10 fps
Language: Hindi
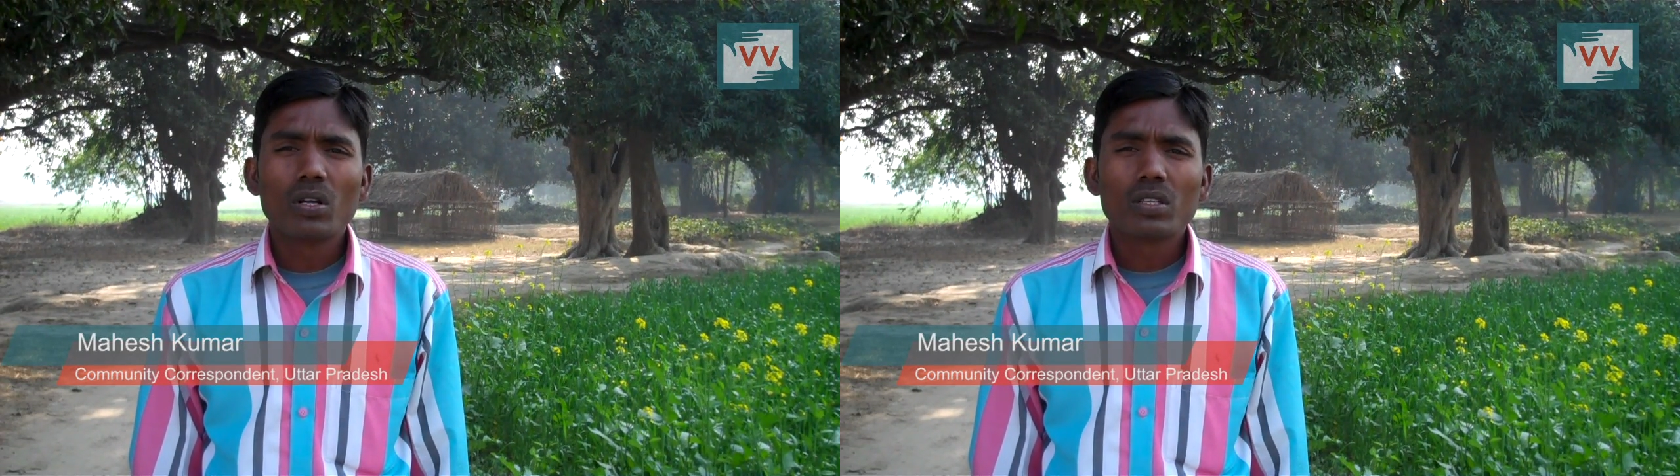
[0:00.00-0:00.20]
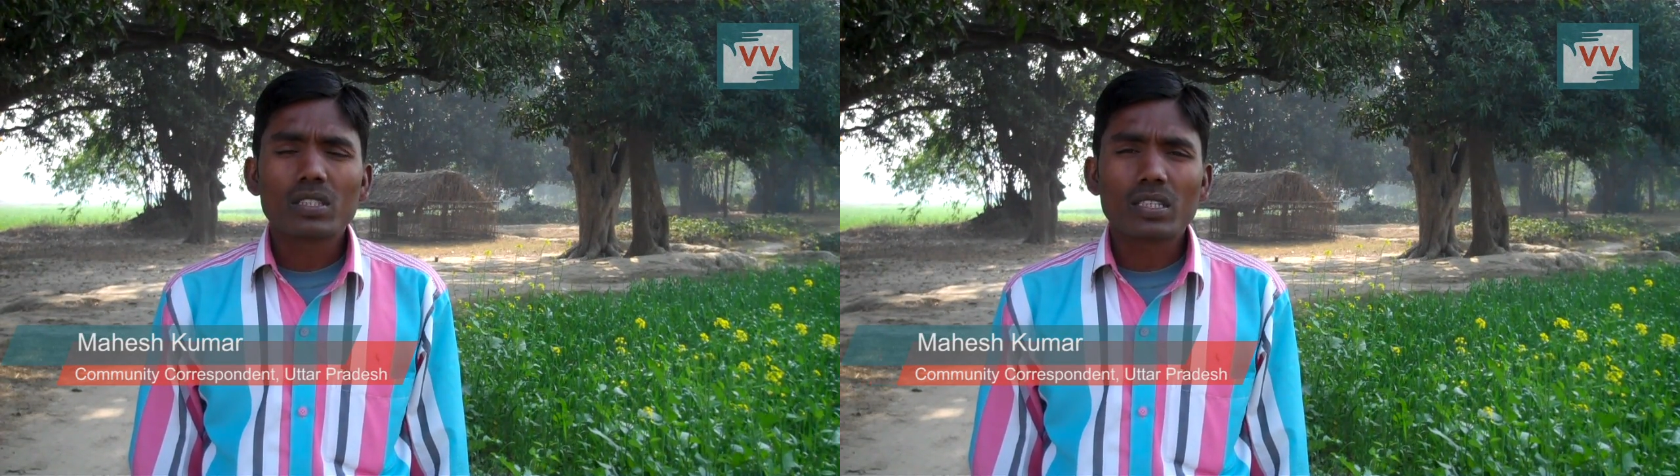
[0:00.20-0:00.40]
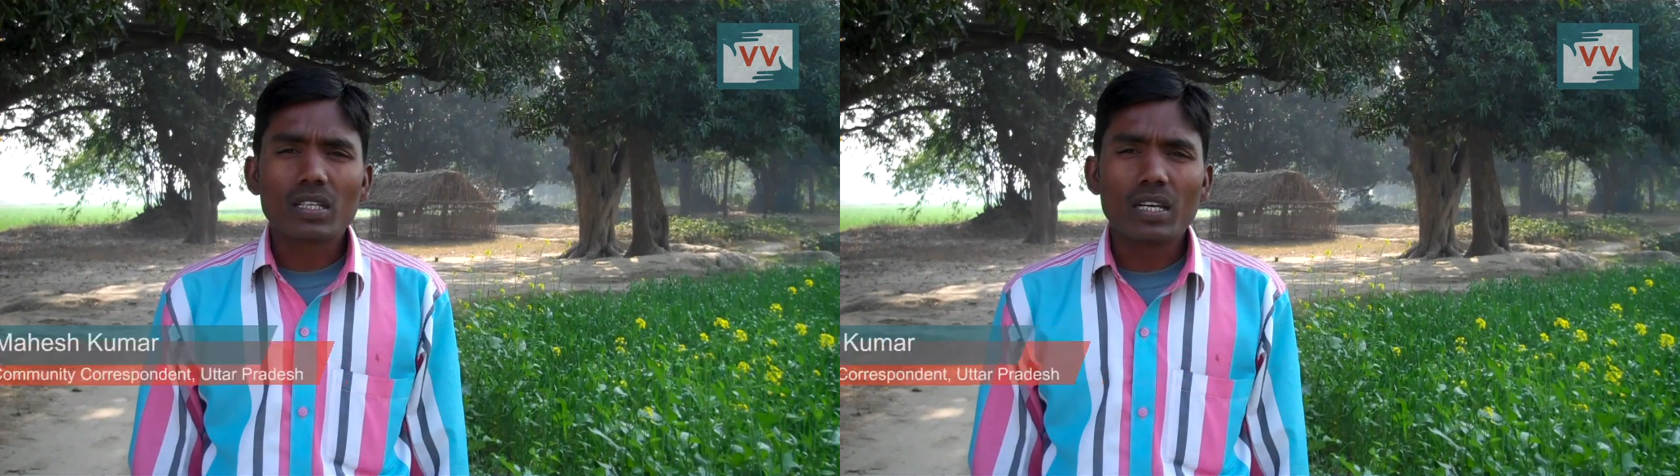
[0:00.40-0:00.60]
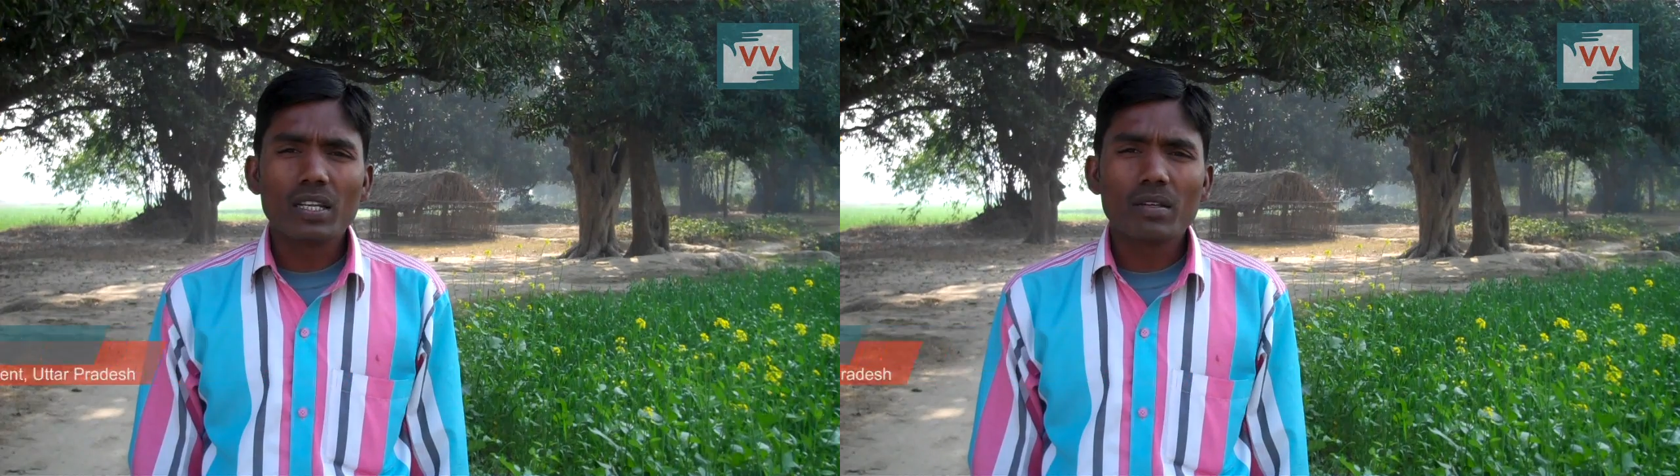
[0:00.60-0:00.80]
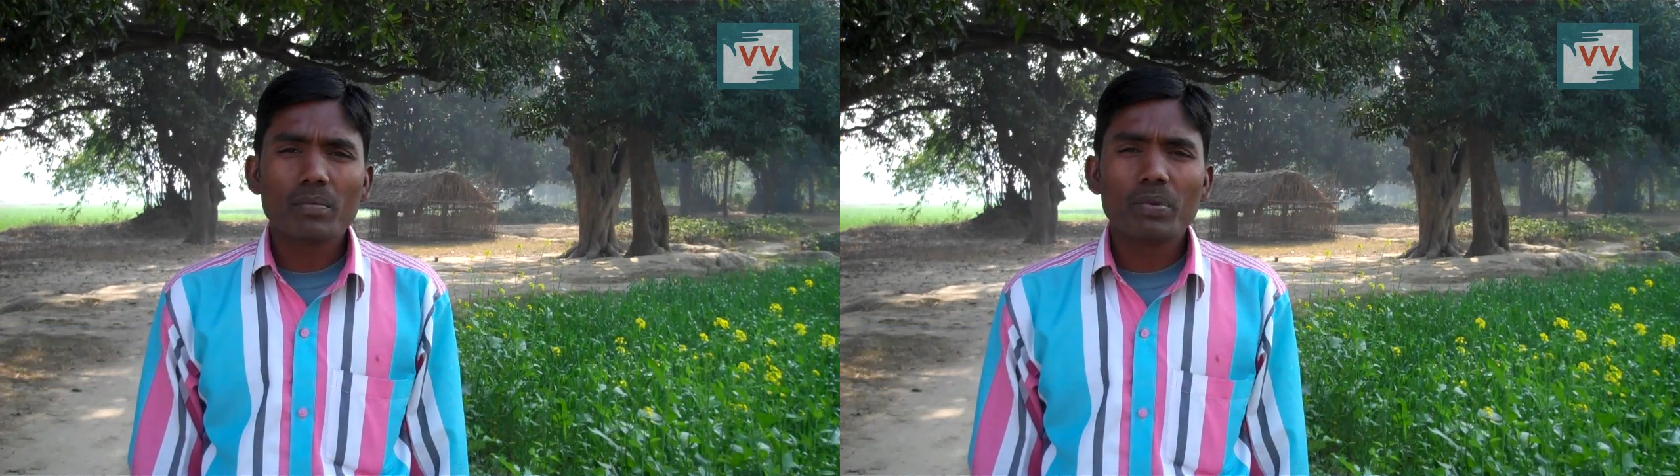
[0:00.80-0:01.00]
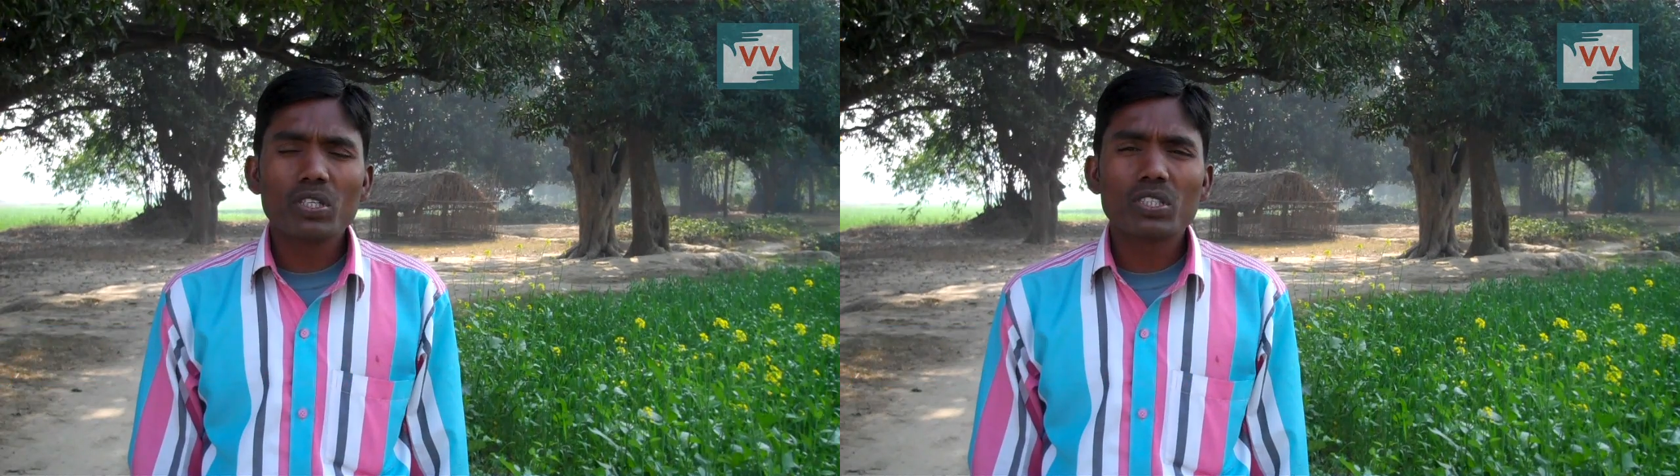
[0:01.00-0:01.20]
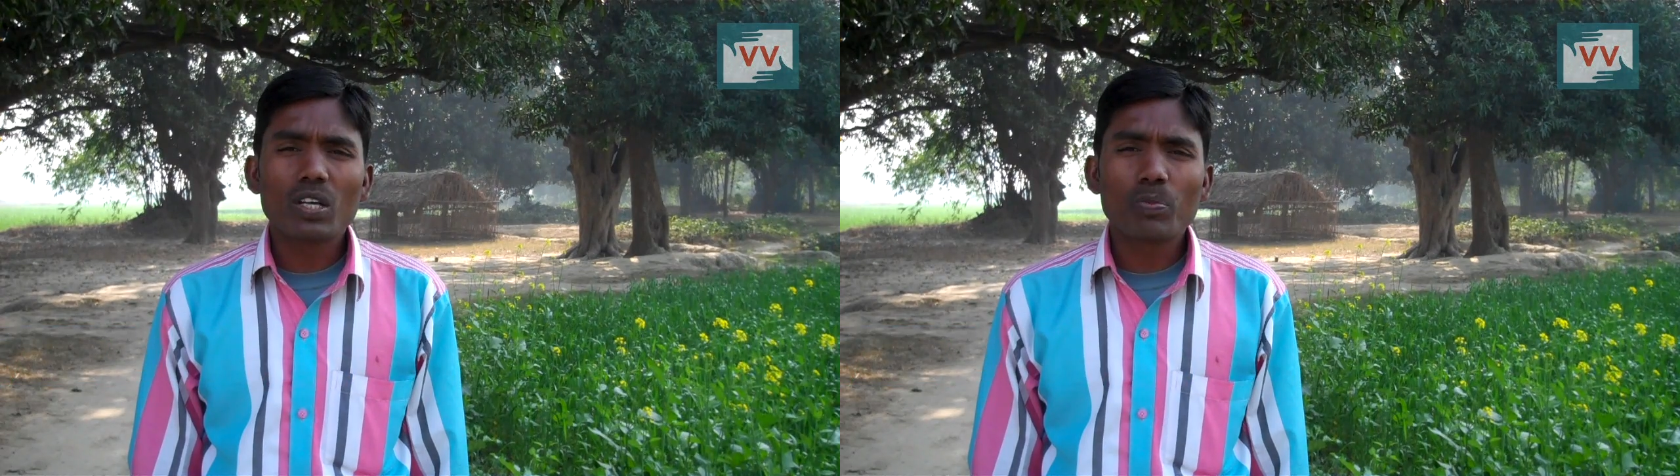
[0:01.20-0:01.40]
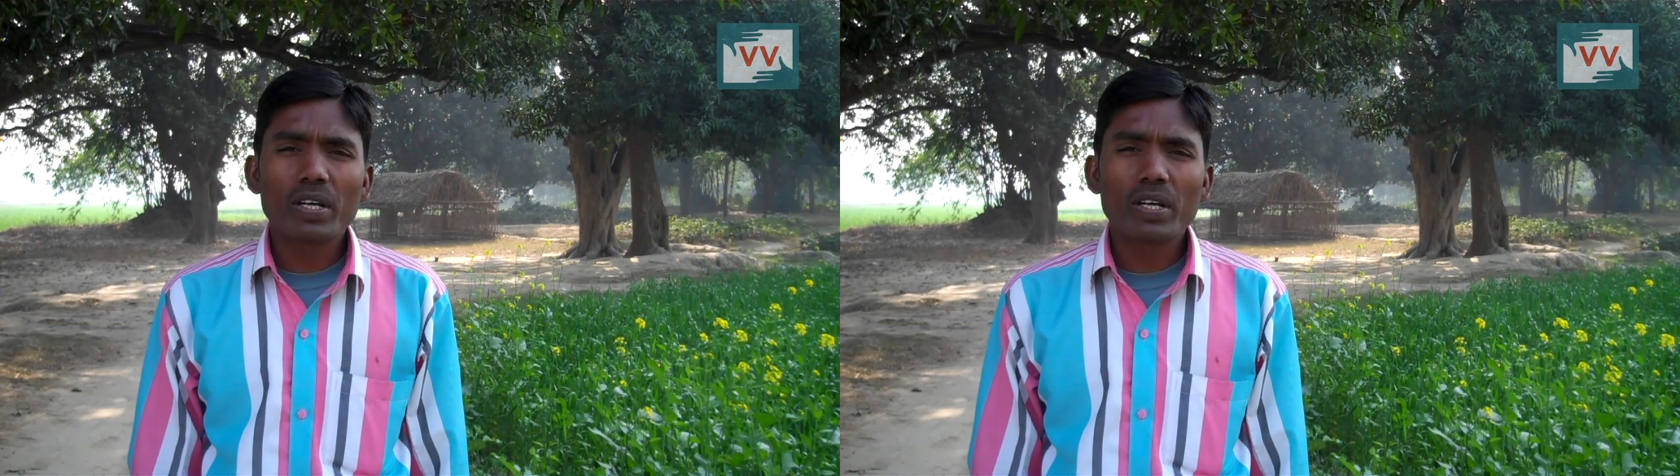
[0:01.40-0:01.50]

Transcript: तत्कालिक बीस हज़ार रुपये